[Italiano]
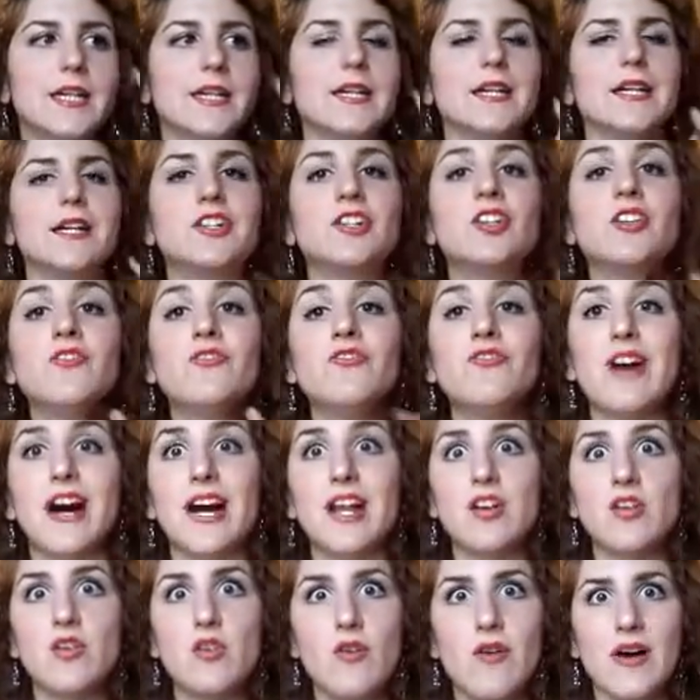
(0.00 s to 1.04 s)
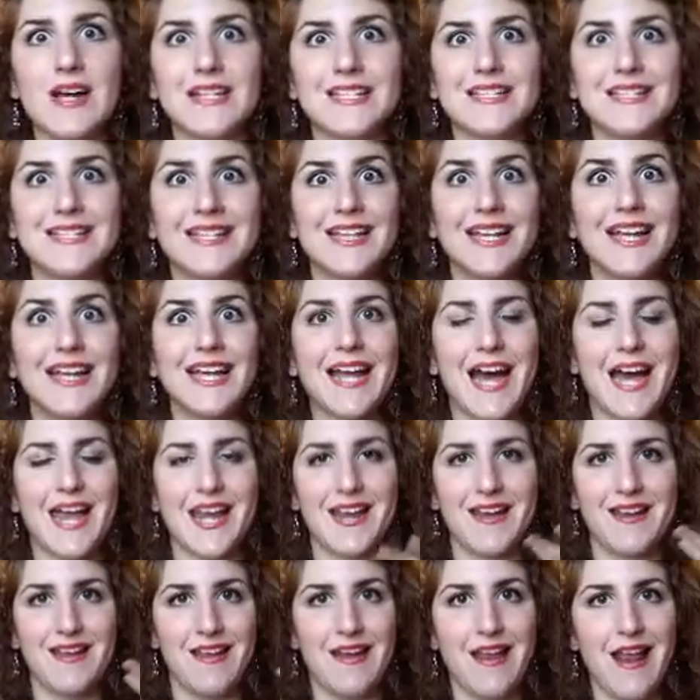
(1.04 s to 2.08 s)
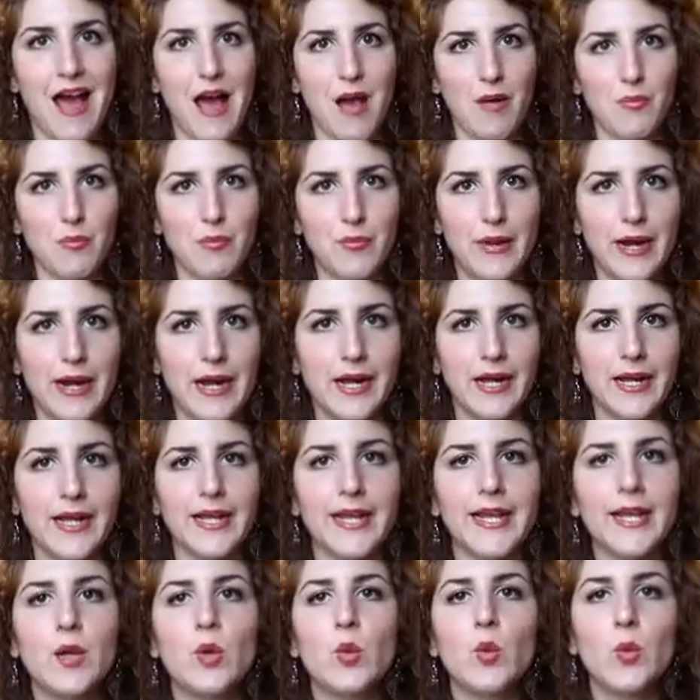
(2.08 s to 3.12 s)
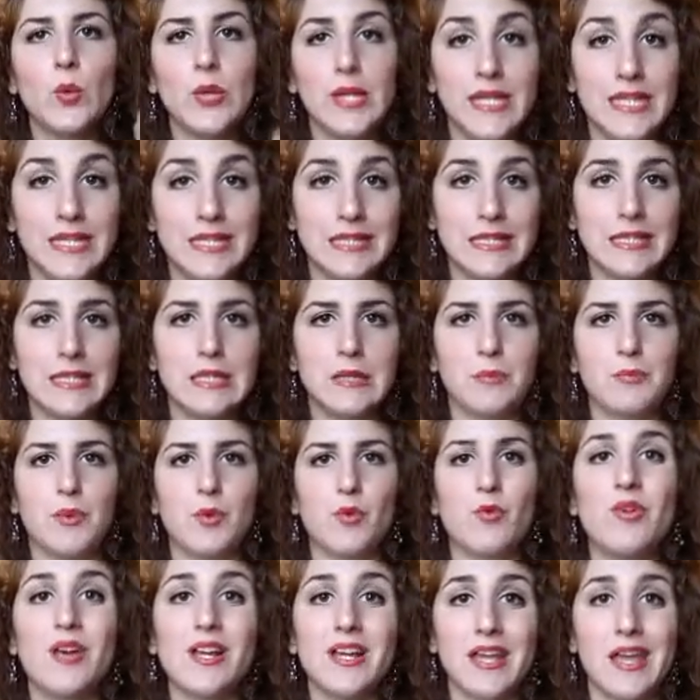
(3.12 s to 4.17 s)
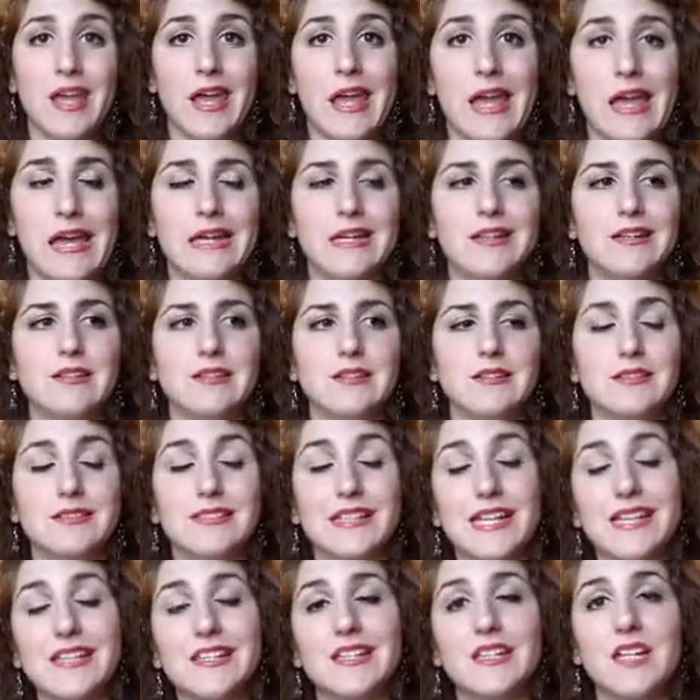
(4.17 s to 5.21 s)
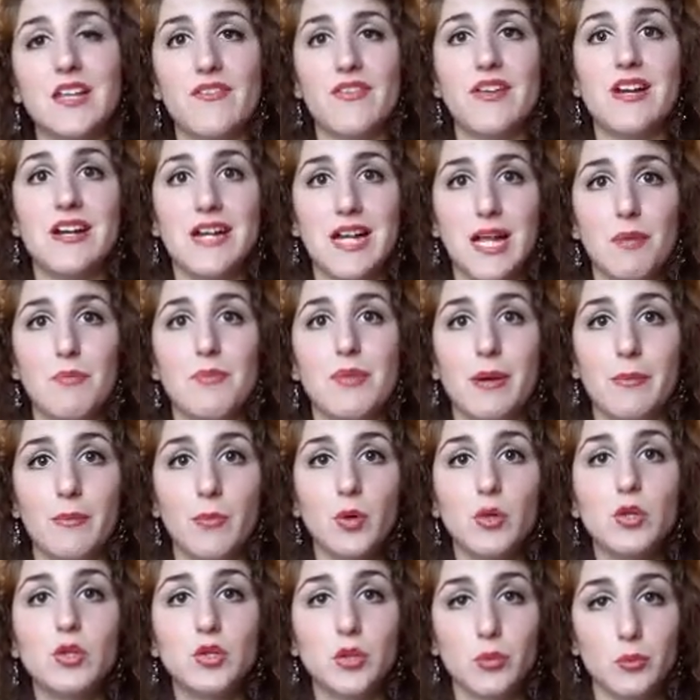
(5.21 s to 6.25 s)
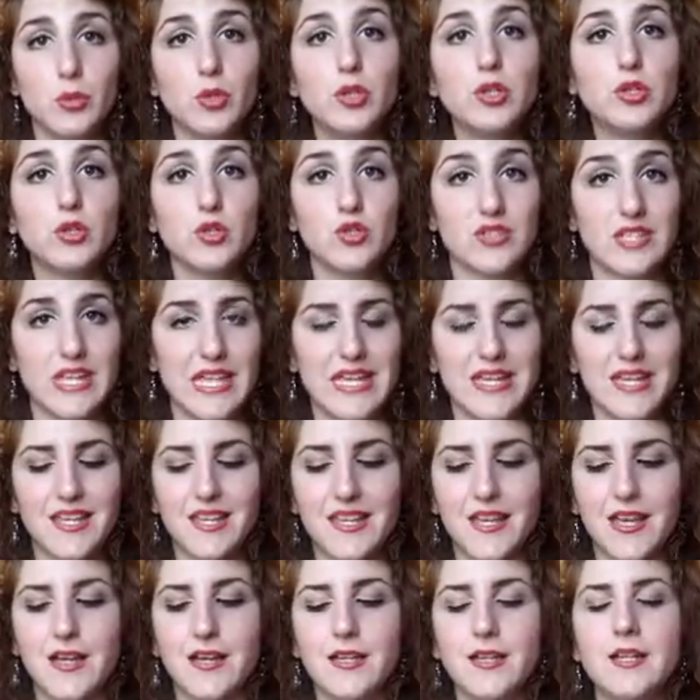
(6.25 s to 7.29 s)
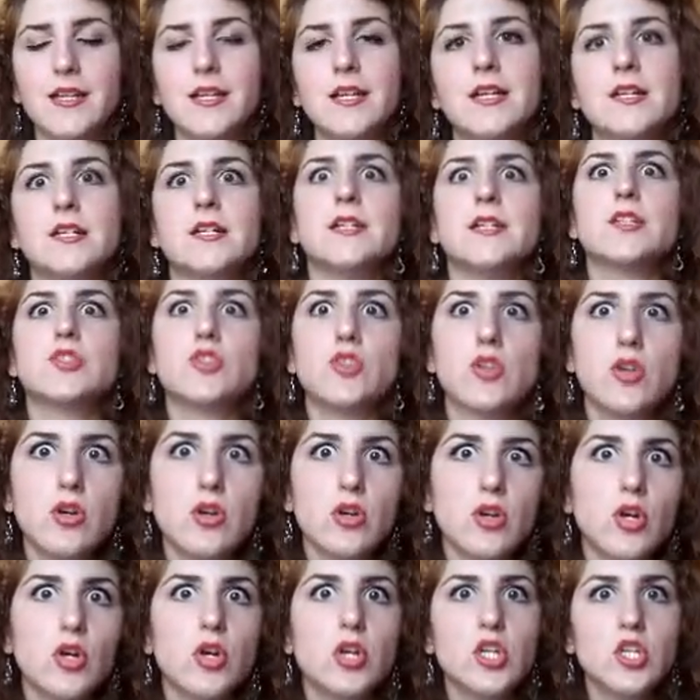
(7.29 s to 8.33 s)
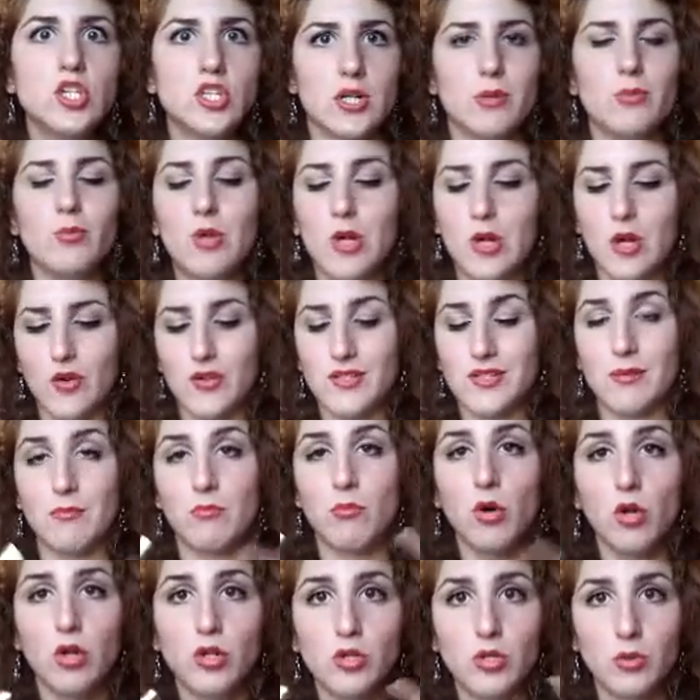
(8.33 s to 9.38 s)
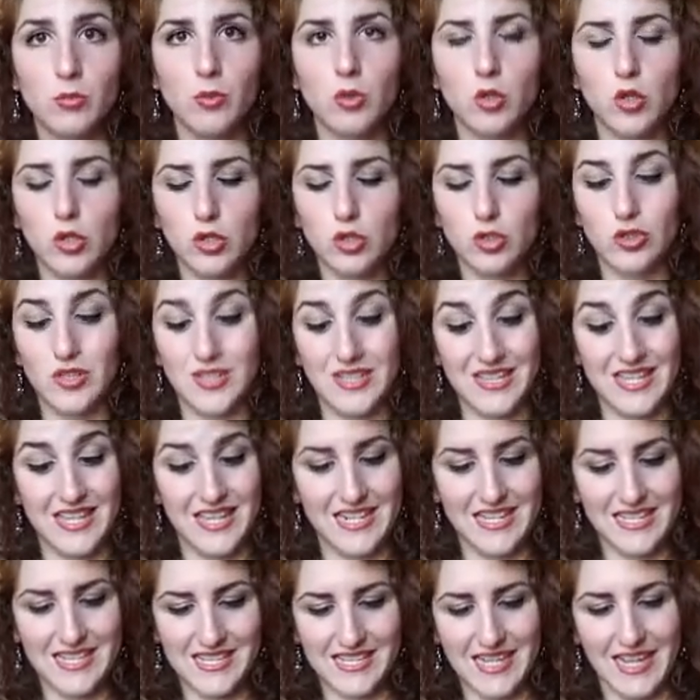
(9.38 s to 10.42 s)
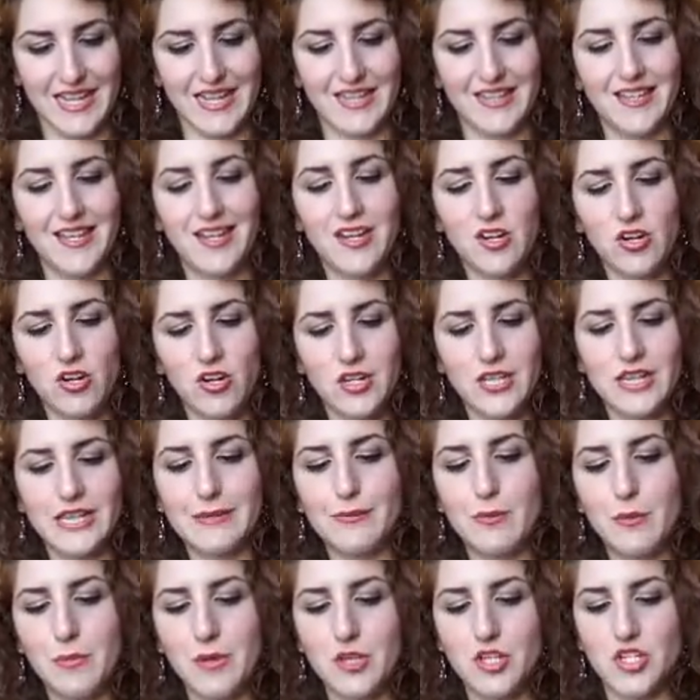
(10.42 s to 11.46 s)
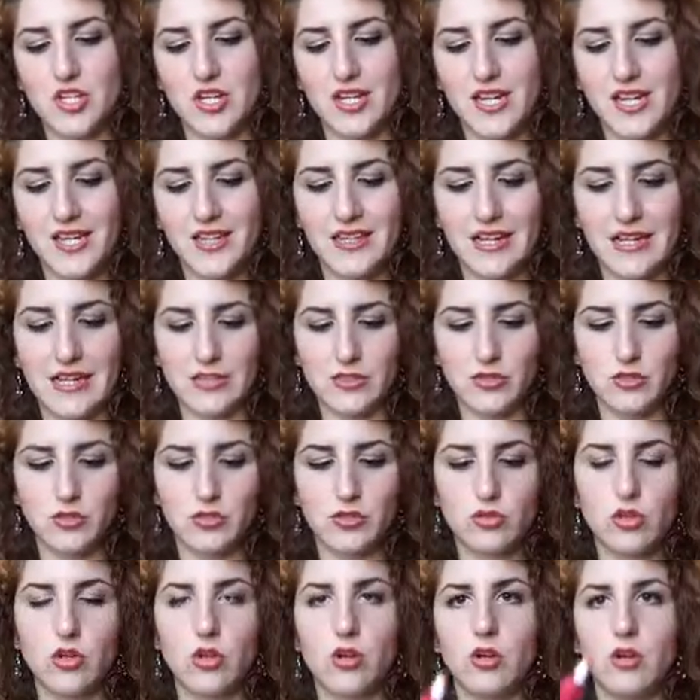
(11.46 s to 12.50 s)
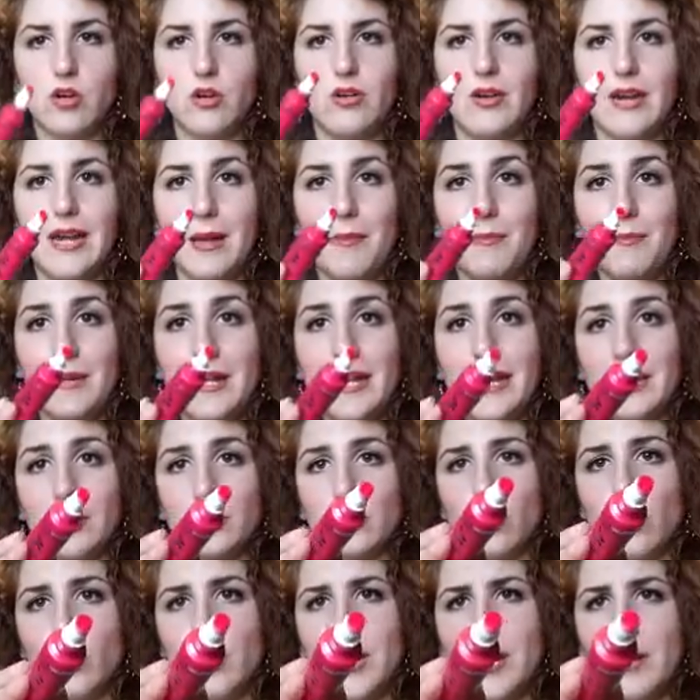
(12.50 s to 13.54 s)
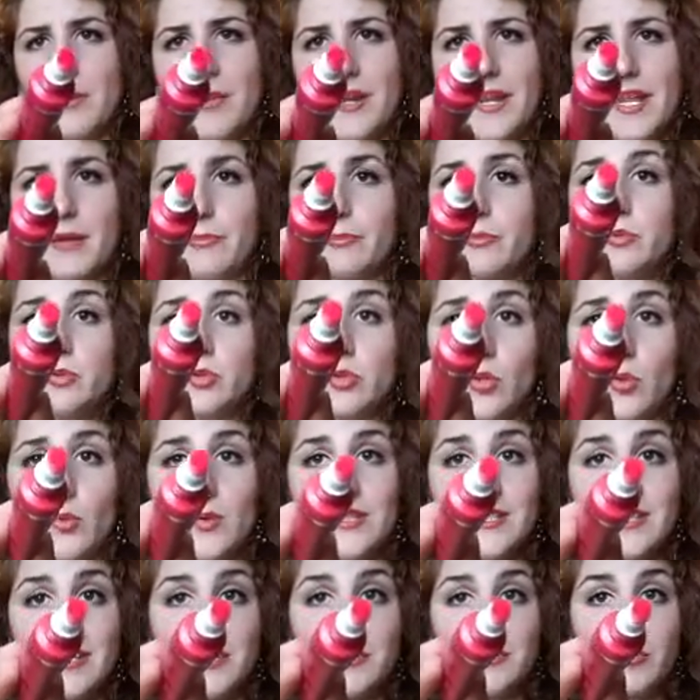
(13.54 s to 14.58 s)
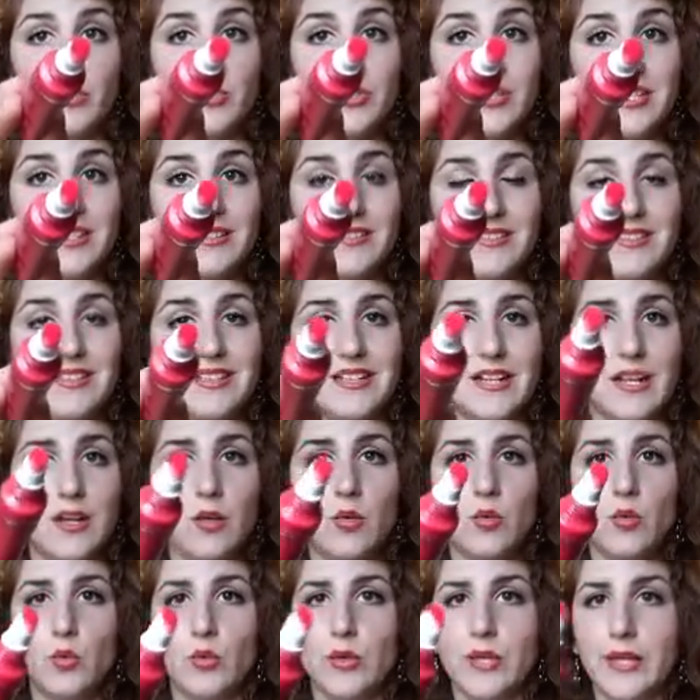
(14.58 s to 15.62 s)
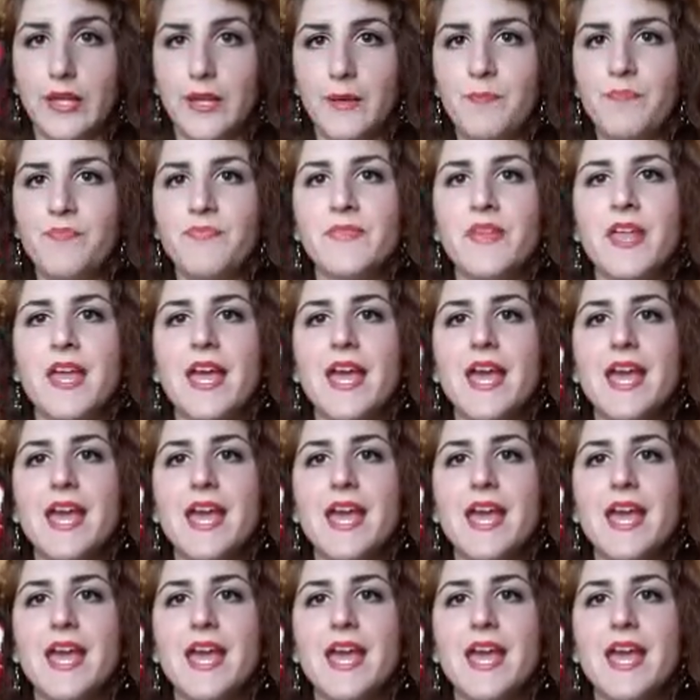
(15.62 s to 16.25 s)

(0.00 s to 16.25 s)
eh, non vanno a seccare le labbra e quindi per una che eh, tende ad avere labbra molto molto secche sono diciamo una cosa molto molto interessante inoltre mi piace anche tanto oh, l'applicatore perché appunto questa spugnettina qui